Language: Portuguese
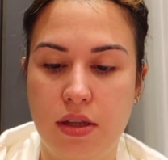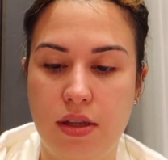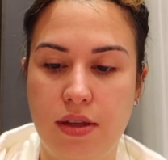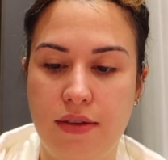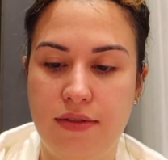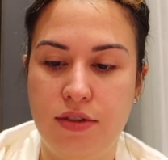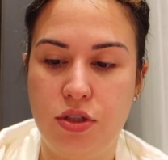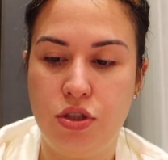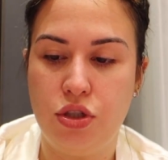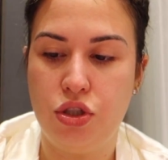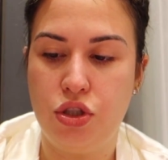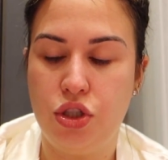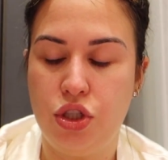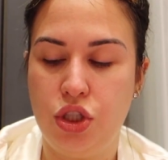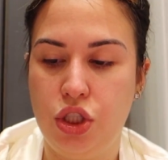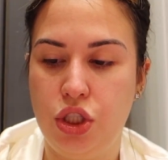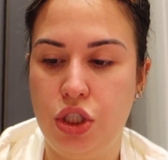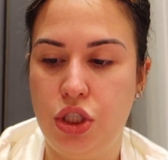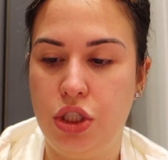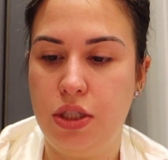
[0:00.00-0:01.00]
da
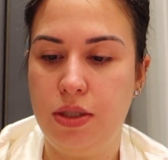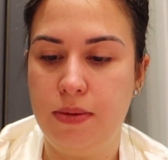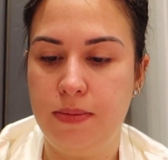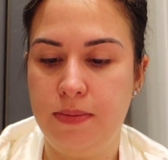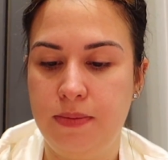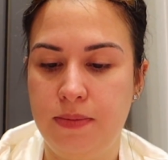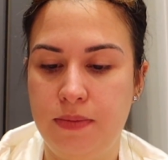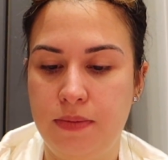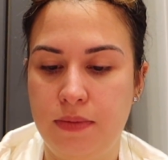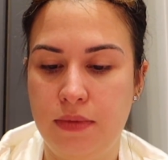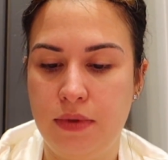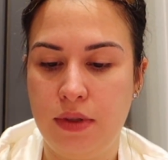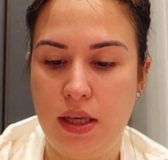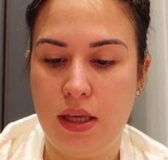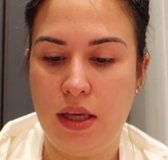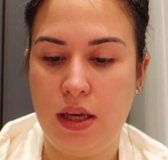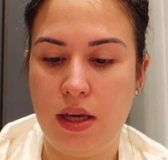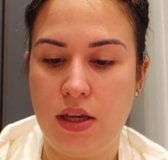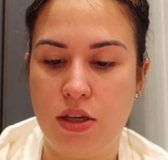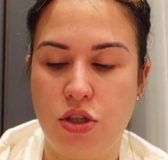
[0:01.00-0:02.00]
Vichy,
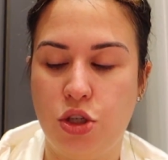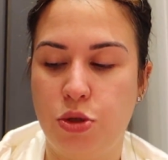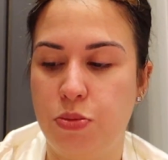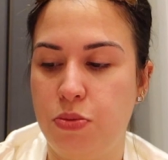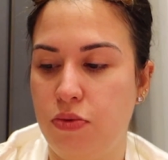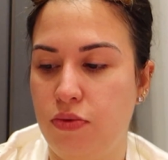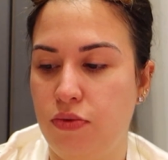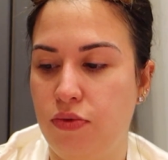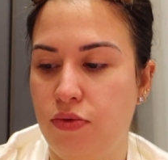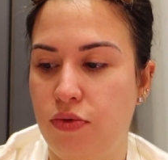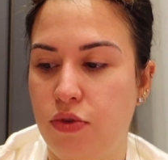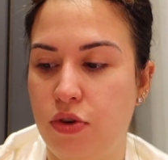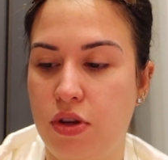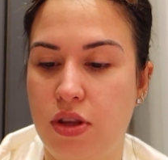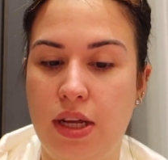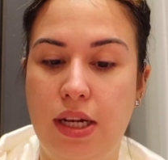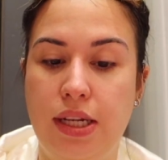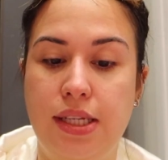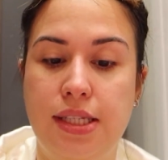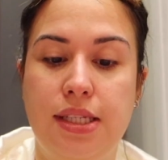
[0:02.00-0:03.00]
que é tipo um
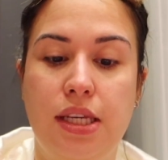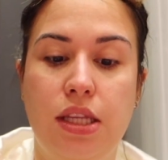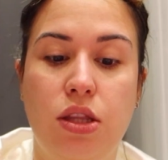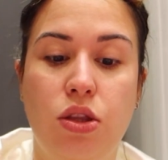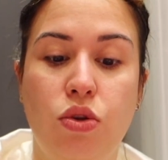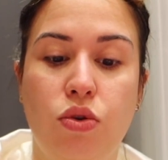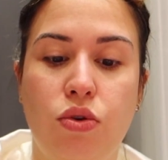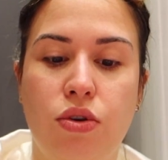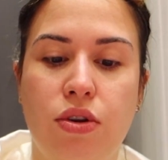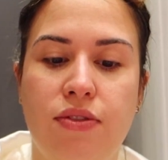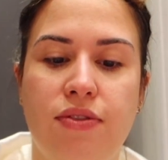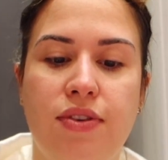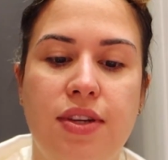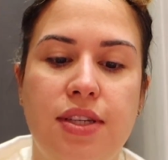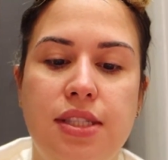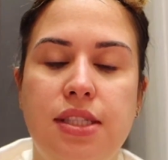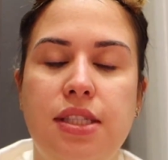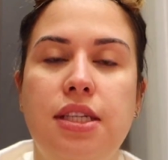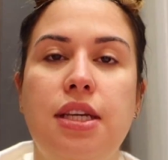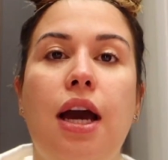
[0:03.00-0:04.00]
fortalecedor
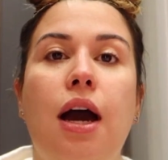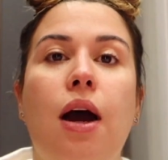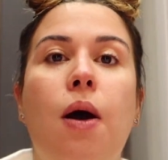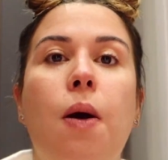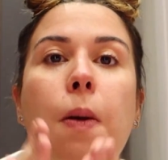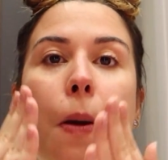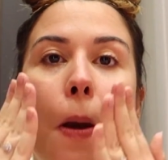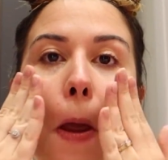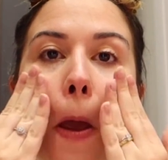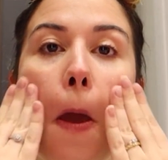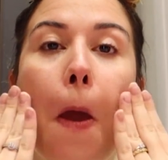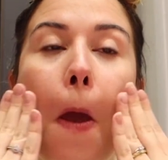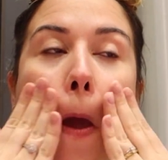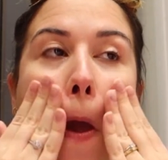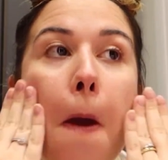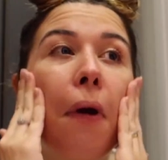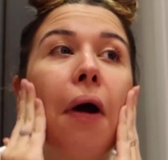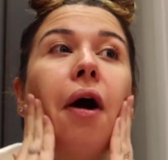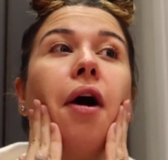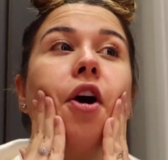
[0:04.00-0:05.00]
facial, né?
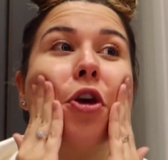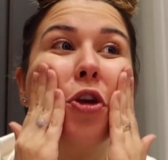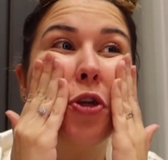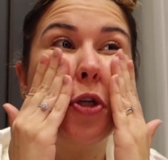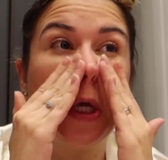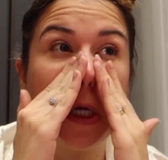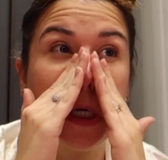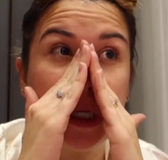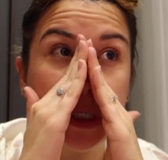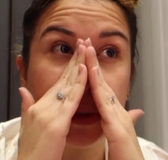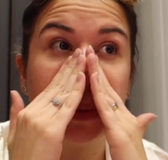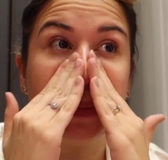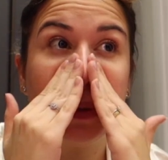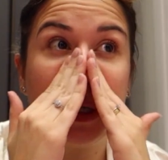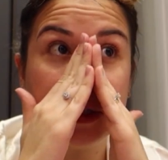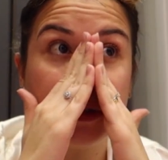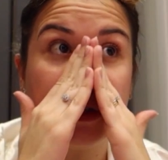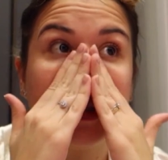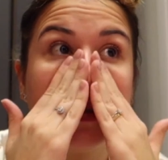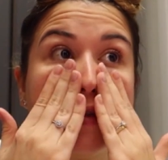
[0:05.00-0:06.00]
Ai, gente,
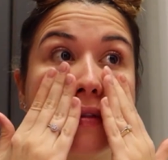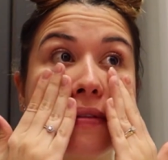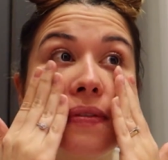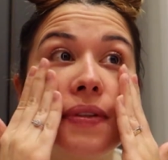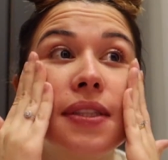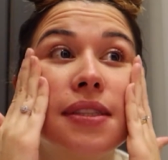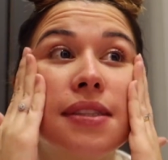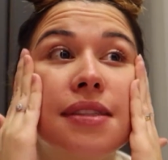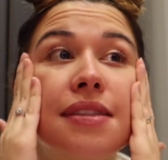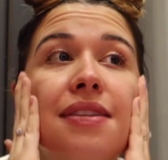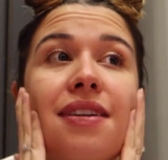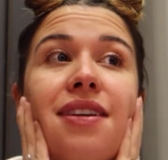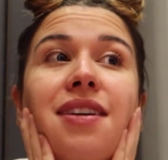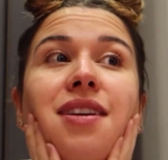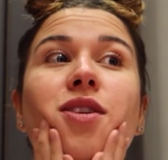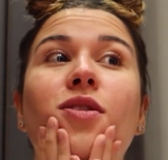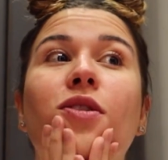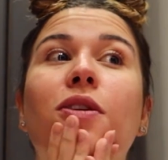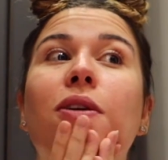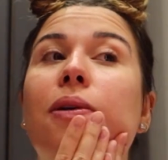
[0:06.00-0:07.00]
passou dos
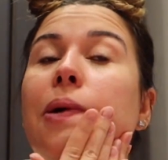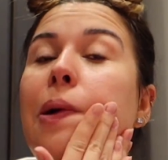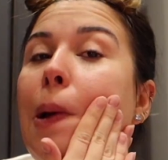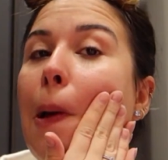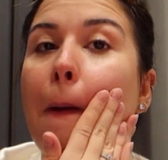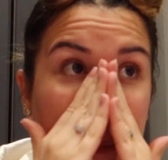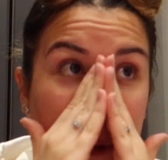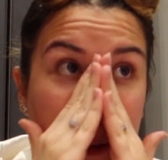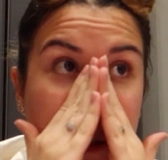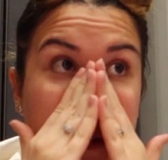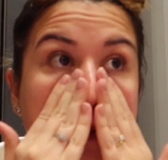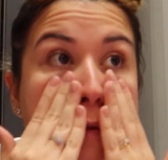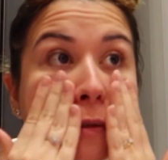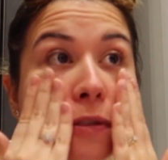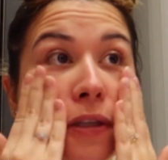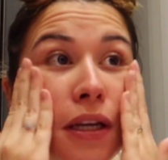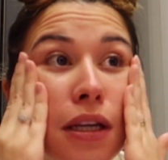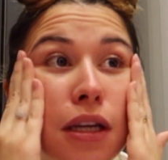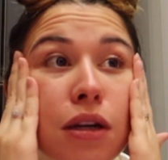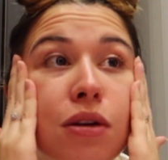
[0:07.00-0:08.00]
25, a
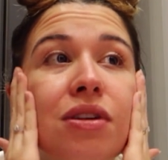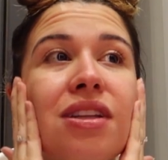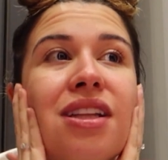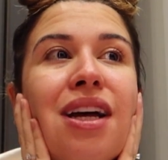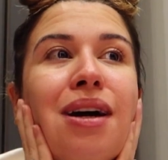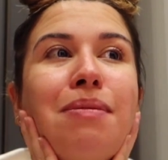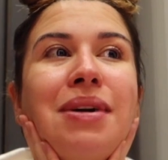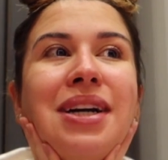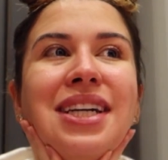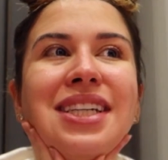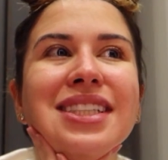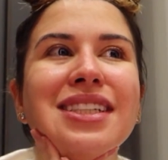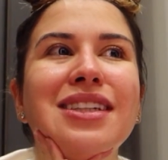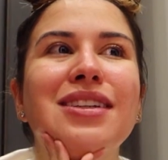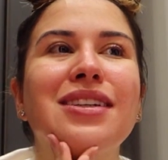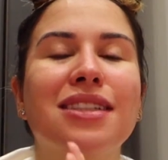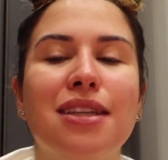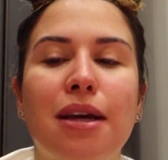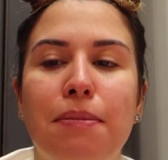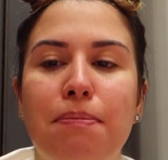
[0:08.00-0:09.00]
gente tem que cuidar mais da
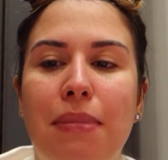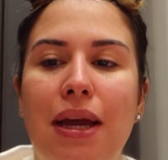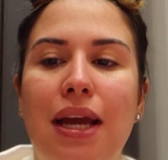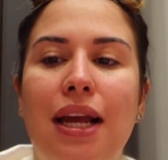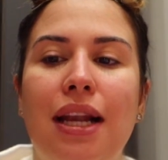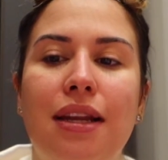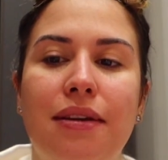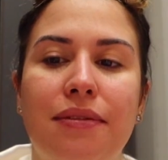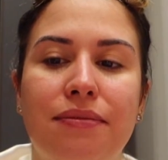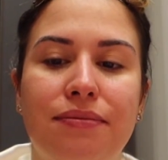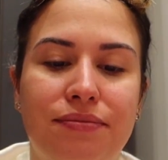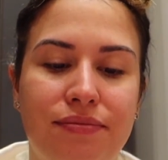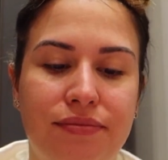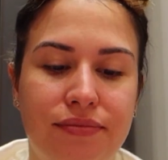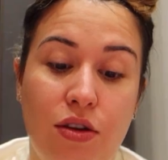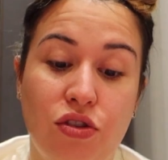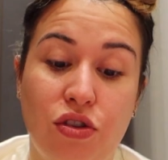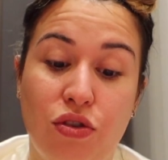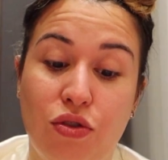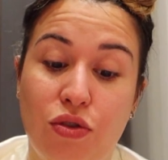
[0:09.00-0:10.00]
nossa pele.
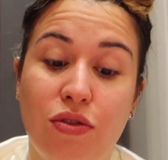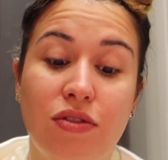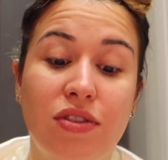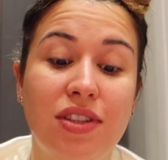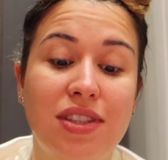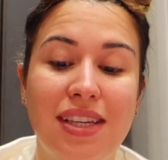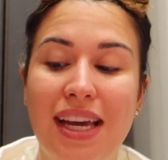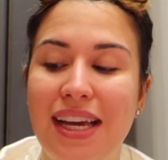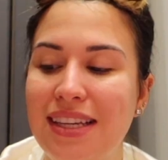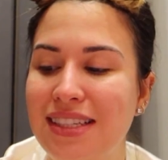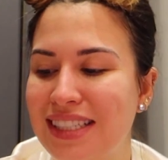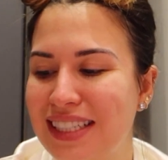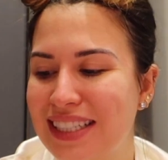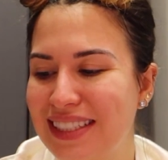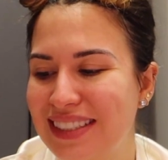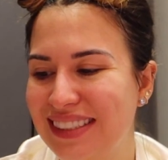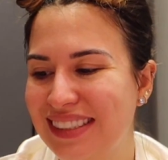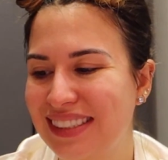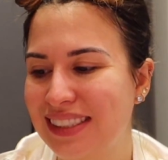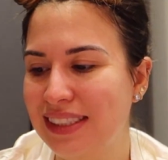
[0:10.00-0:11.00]
Eu já tô com 27, né?